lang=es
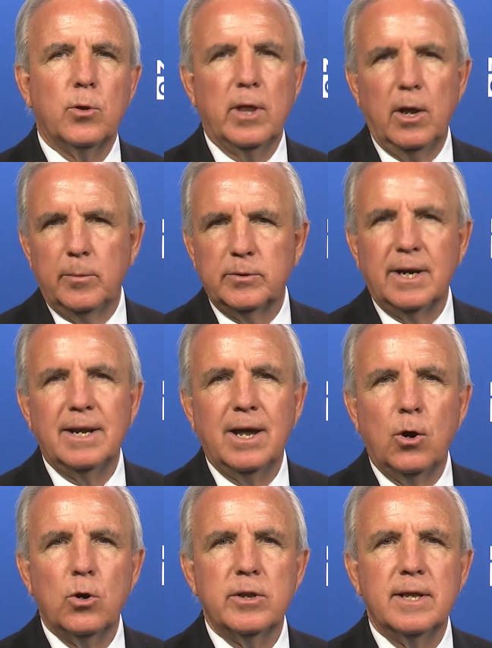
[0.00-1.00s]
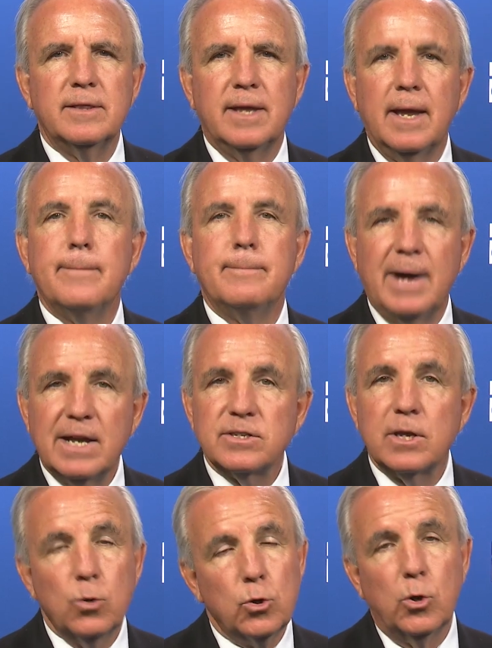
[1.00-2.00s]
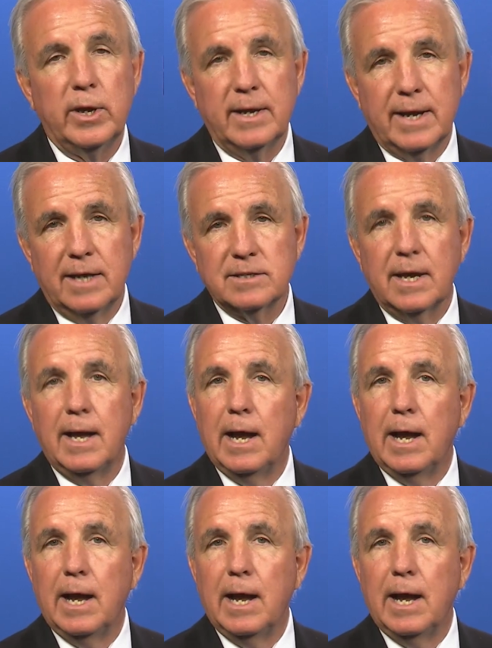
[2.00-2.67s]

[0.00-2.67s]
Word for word: por adoptar la orden de más seguro en casa